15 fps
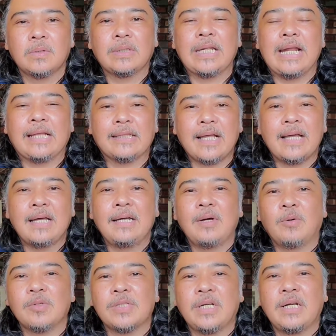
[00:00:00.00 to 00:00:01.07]
Tinatanggalan
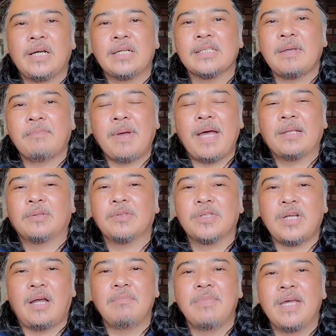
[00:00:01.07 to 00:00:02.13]
ko siya ng sapatos
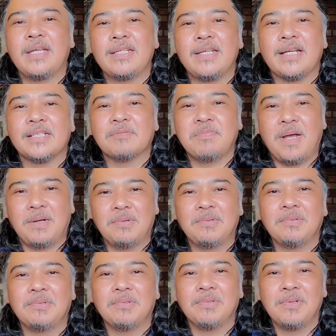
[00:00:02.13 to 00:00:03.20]
tsaka medyas
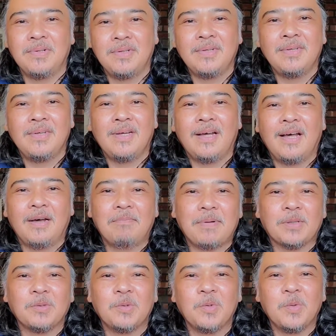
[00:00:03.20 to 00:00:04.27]
bago uh,
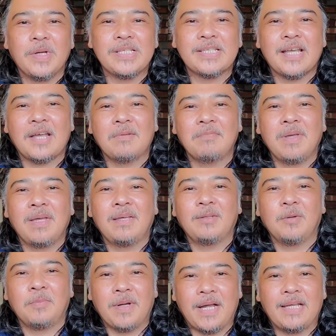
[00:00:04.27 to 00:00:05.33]
patulugin sa gabi,
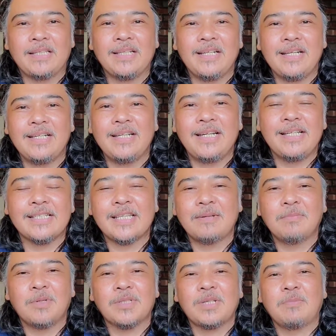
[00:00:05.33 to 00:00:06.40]
no, pagka nililinisan
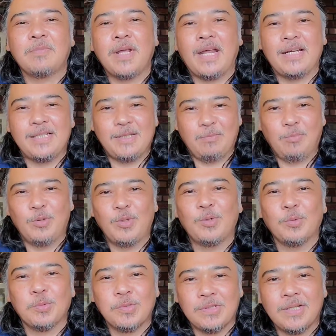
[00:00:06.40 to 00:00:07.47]
mo, siyempre, alisin mo yung
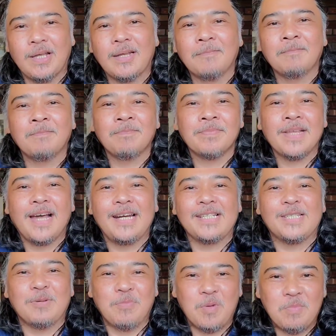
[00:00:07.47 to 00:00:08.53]
shoes niya,
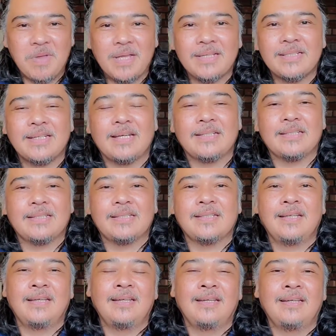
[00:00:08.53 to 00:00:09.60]
alisin mo yung medyas.
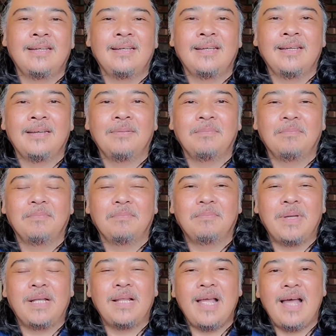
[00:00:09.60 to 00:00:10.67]

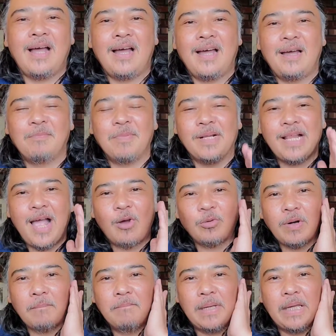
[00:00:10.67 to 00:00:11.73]
Biglang, bigla ako
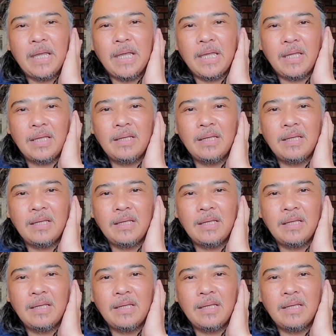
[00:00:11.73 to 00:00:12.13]
nabingi.